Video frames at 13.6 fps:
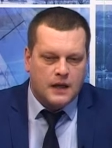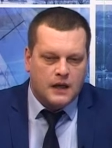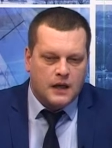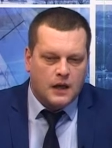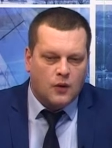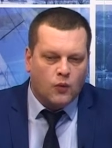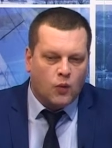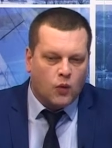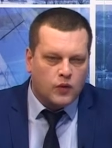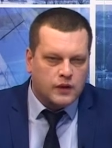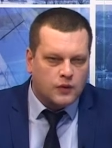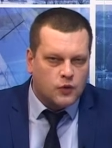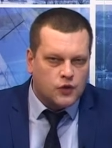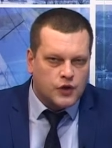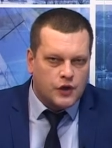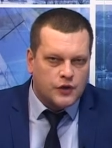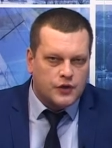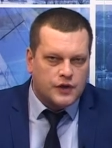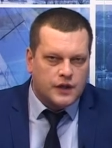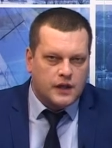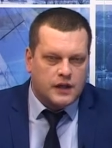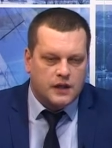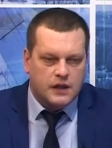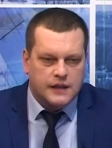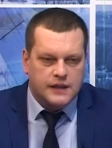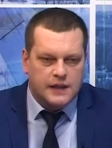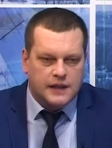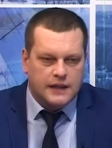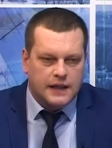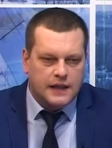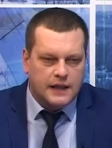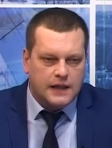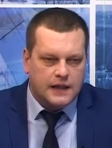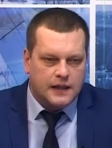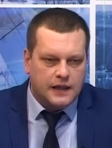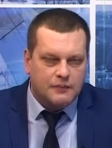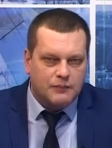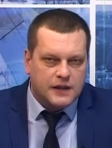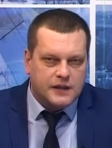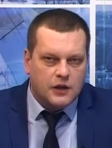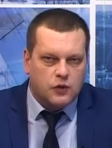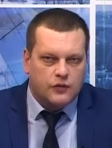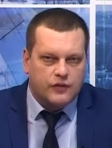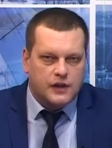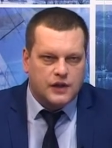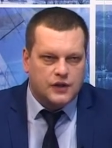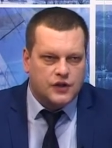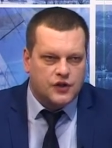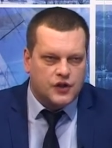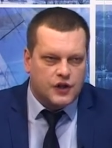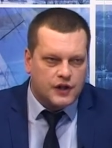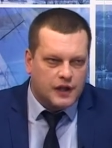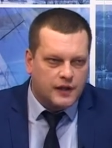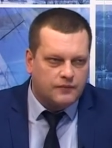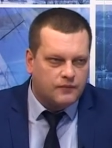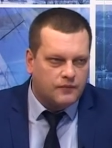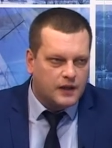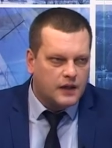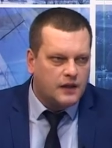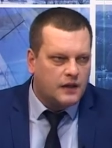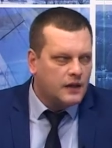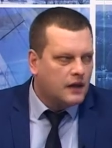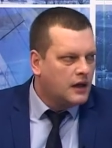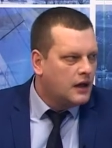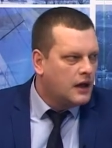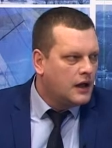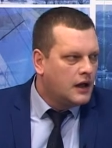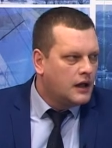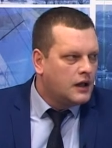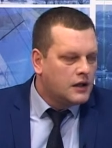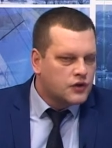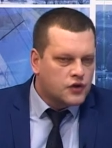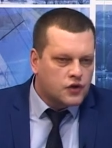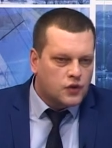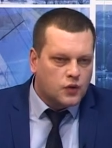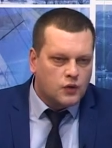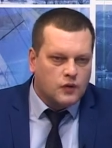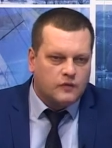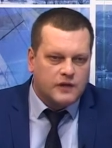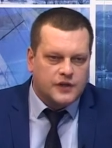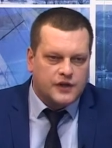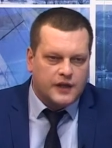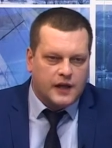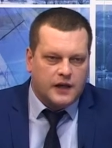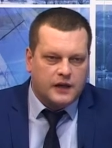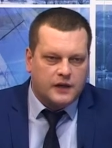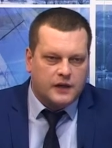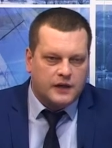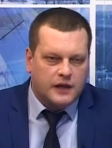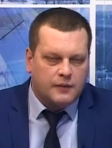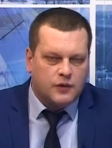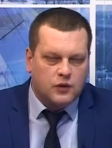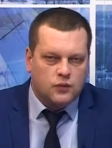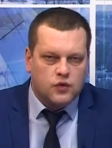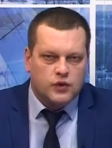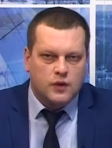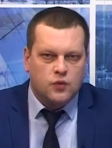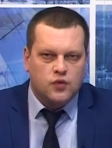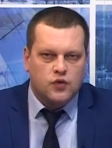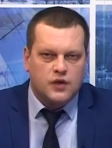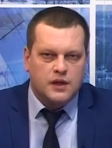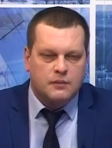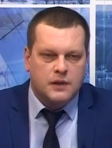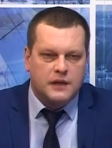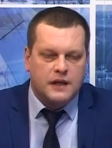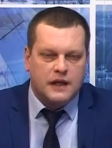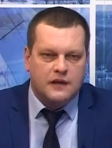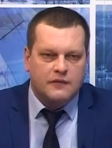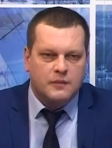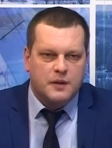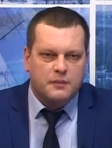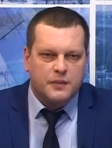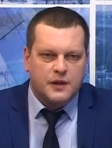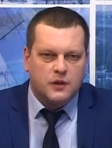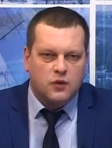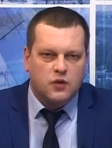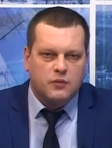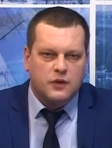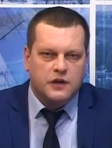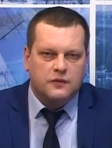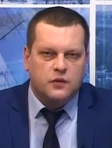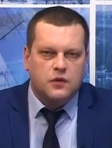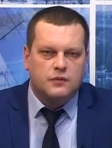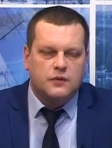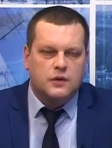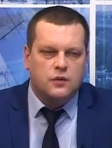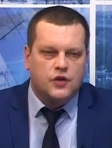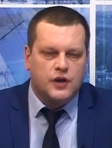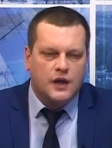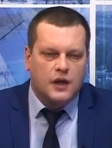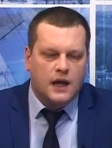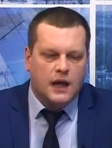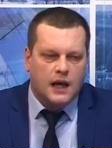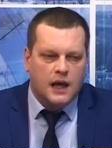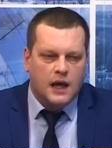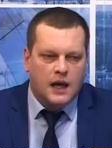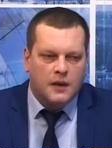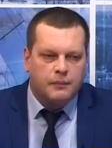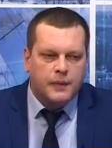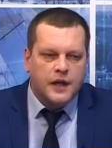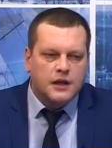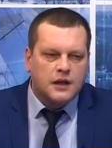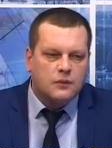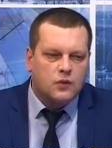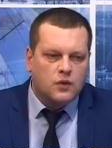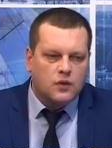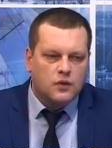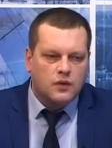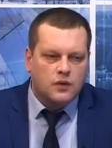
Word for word: а, урон окружающей среде, либо здоровье наших жителей. Да? Что важнее, нам не нужны ушибы, травмы, переломы ни в коем случае – Поэтому